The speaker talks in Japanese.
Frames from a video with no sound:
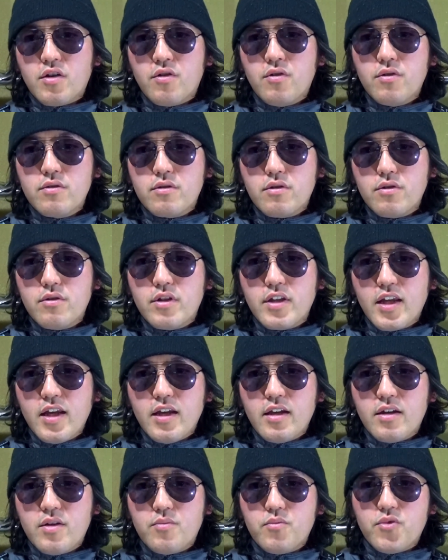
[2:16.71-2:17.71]
で、本当の
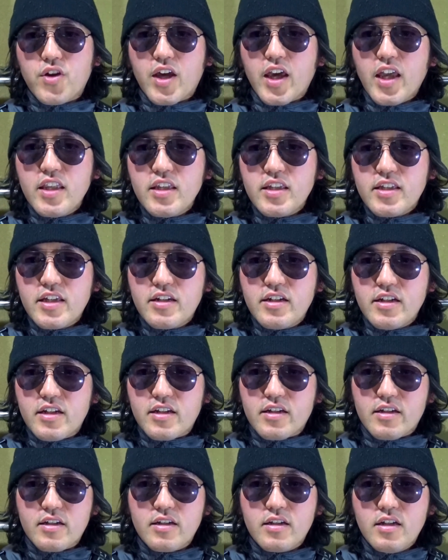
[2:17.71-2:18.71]
ね、もう演じて
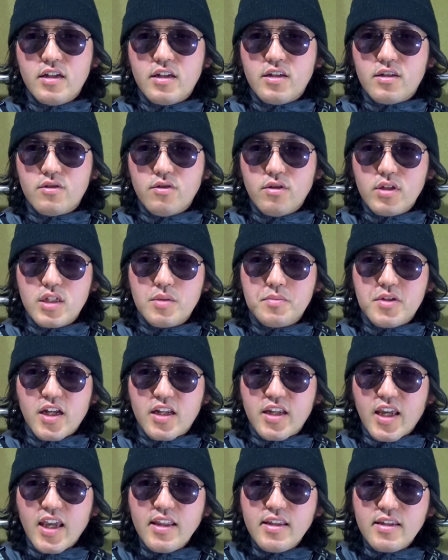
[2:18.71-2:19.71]
る、孫子みた
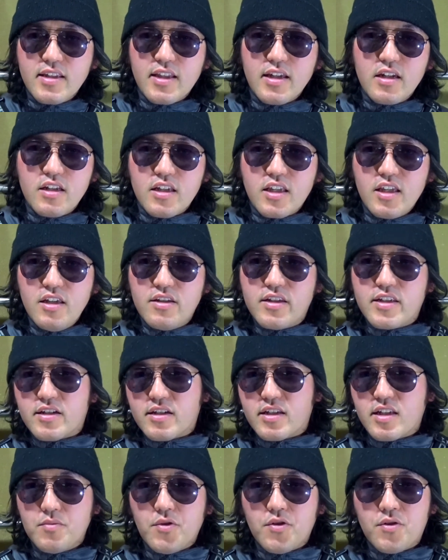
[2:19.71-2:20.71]
いに演じてるヒールじゃ
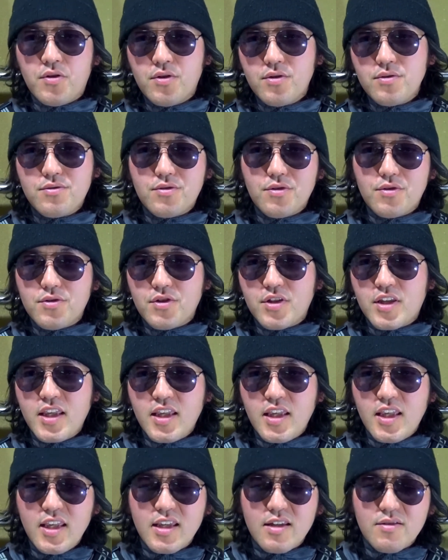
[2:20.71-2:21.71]
なくて、もう本当の
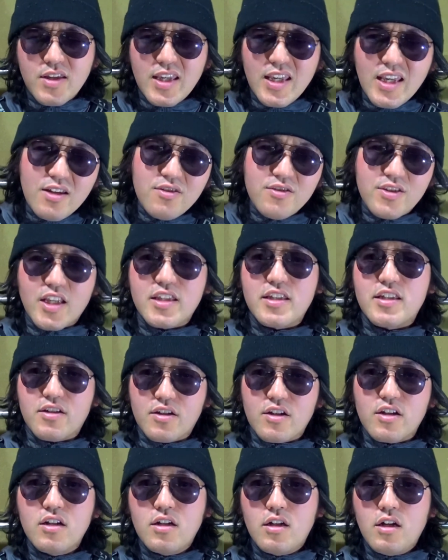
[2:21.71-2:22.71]
ヒ, ヒールになっちゃ
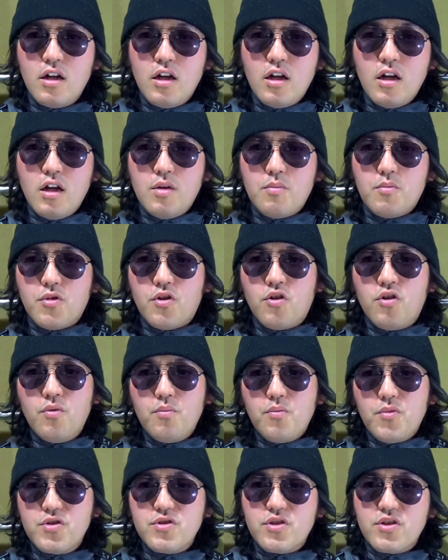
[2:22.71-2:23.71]
う。もう
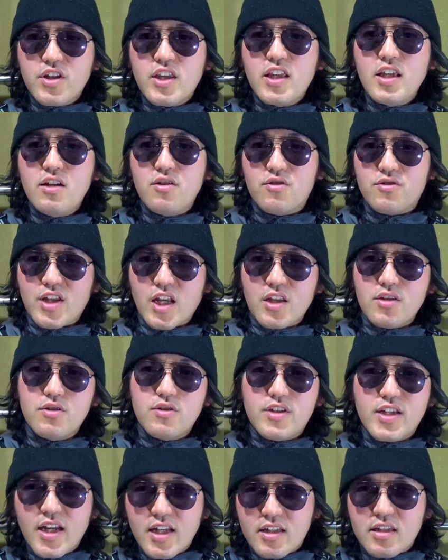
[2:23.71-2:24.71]
本物のヒールの誕
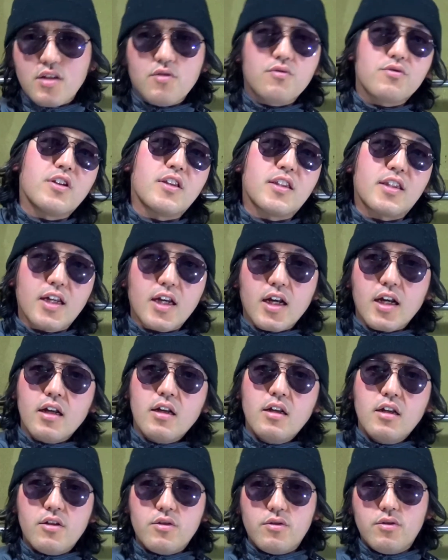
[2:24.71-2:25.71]
生だってことでさ、
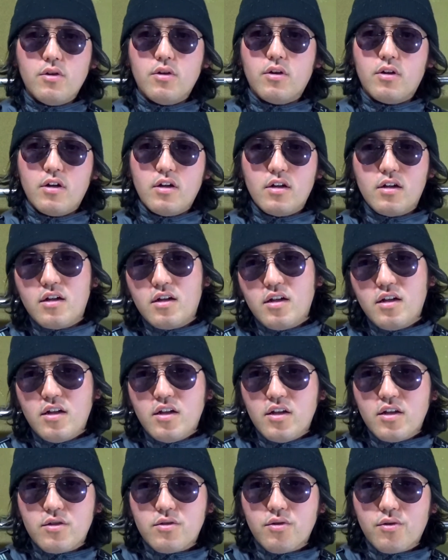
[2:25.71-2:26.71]
ど
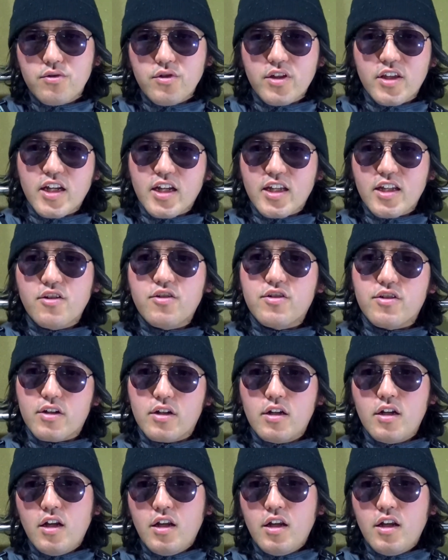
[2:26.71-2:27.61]
うとこと開き直る。